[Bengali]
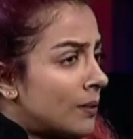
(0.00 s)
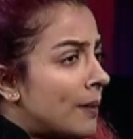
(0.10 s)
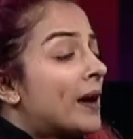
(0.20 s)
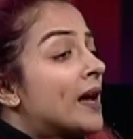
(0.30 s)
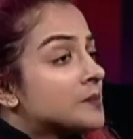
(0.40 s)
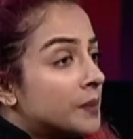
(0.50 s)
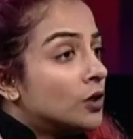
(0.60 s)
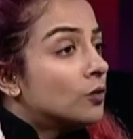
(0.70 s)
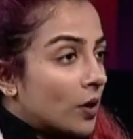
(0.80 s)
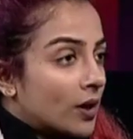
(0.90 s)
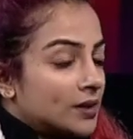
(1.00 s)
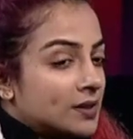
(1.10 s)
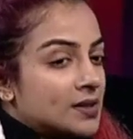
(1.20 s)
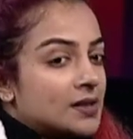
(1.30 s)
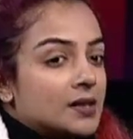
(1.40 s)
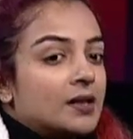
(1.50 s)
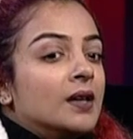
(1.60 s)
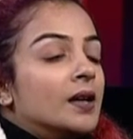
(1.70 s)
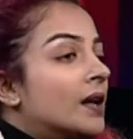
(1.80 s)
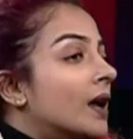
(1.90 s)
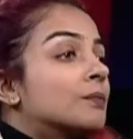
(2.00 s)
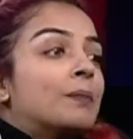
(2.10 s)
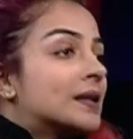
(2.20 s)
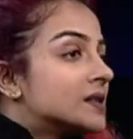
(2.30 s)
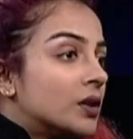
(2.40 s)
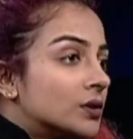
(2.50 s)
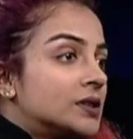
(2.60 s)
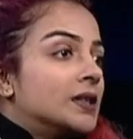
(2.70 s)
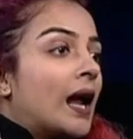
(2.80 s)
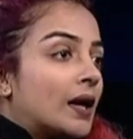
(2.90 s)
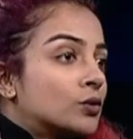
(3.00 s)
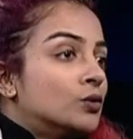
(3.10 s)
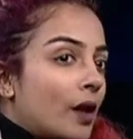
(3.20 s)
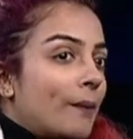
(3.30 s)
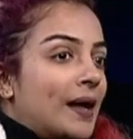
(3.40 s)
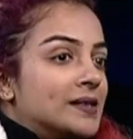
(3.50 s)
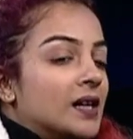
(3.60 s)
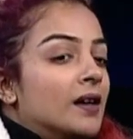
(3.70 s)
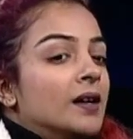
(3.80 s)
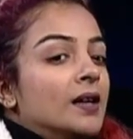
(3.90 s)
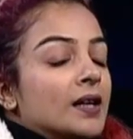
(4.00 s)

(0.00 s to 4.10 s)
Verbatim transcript: বা আমার হাজব্যান্ডও বকা দিচ্ছে যে বাচ্চা হচ্ছে না আটকুড়া বাজা